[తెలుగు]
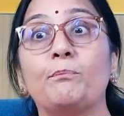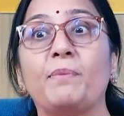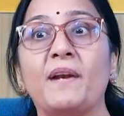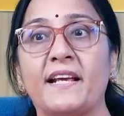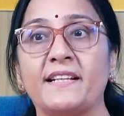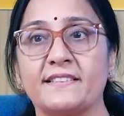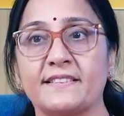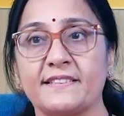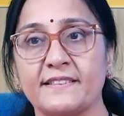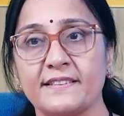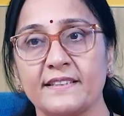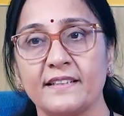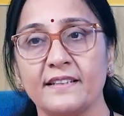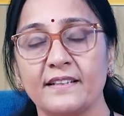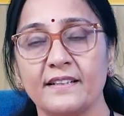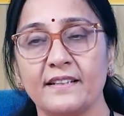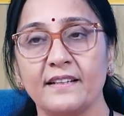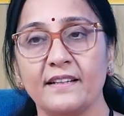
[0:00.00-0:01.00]
ఇన్ ప్లేస్
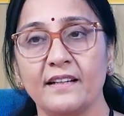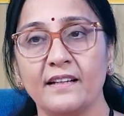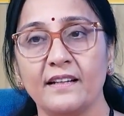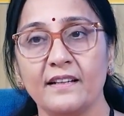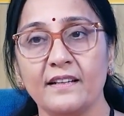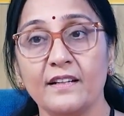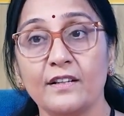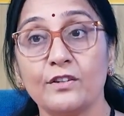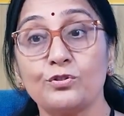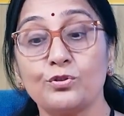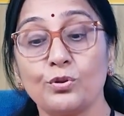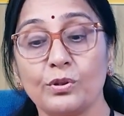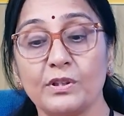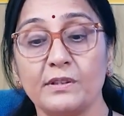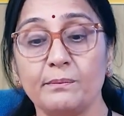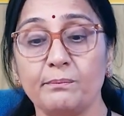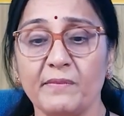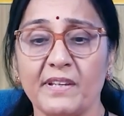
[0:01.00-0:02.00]
సో
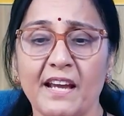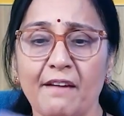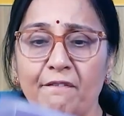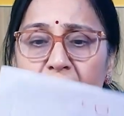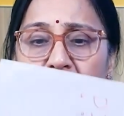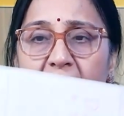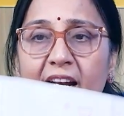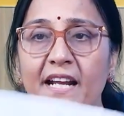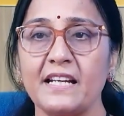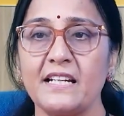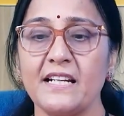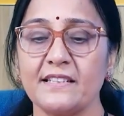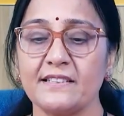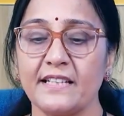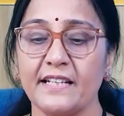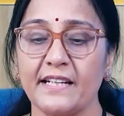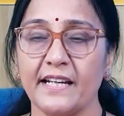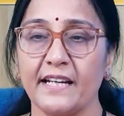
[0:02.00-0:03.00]
ఎవరైనా
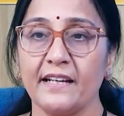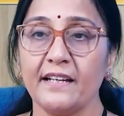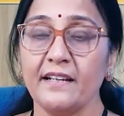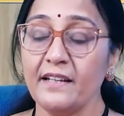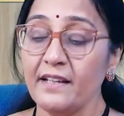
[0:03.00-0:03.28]
సరే